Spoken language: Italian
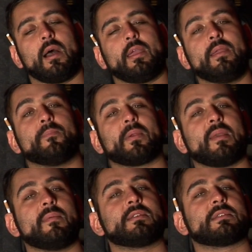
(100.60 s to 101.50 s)
in
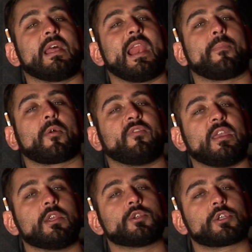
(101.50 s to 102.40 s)
primis nella
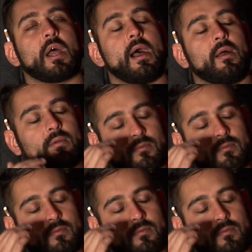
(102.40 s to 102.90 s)
provincia